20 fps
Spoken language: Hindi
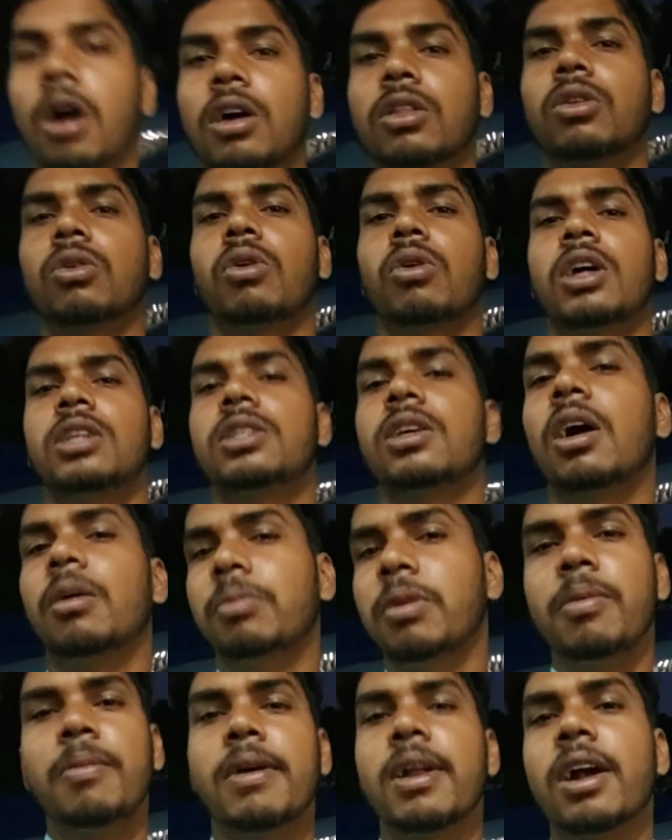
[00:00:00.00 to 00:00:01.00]
हाँ तो वैसे
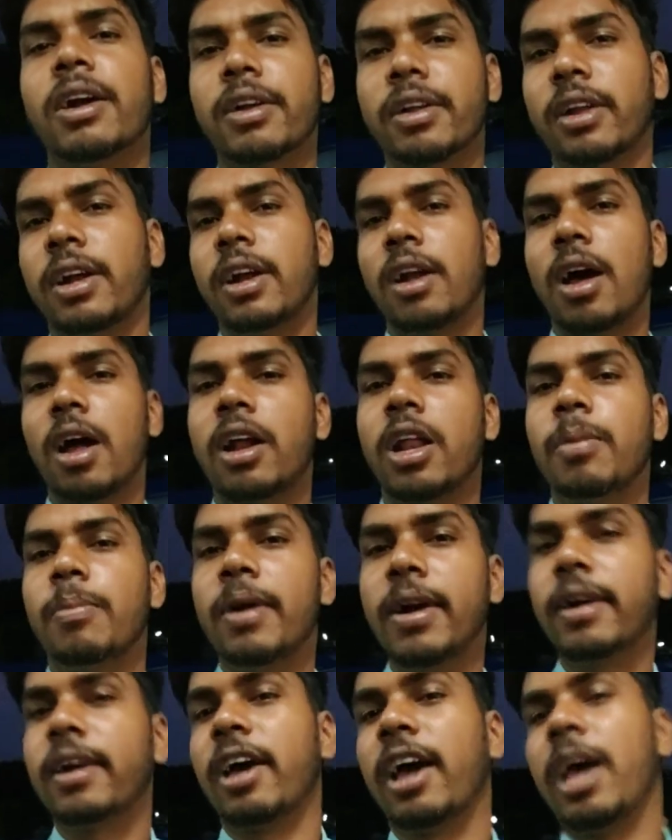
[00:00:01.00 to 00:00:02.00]
अभी मेरा ट्रेन
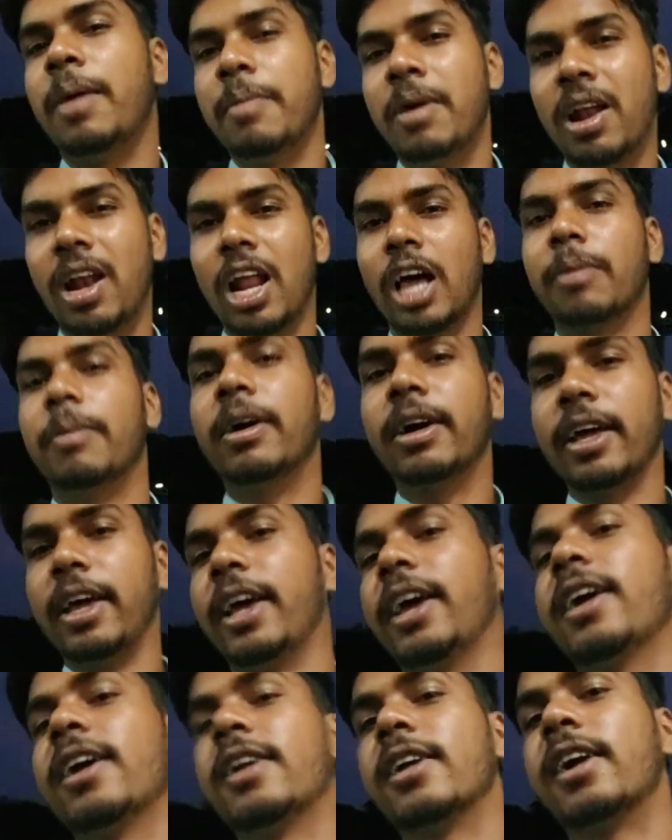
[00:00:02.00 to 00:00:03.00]
आने में टाइम है लगभग
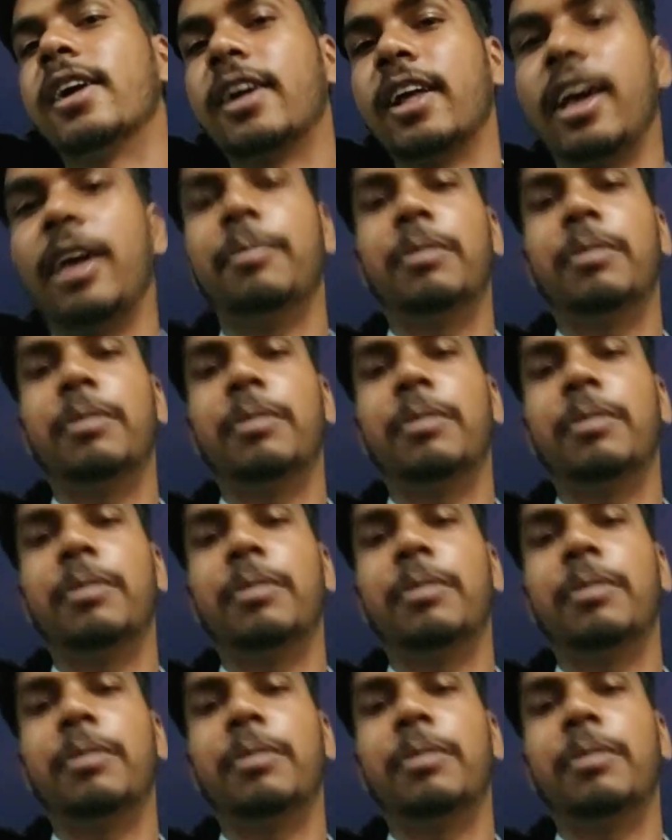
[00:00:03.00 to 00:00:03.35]
एक घंटा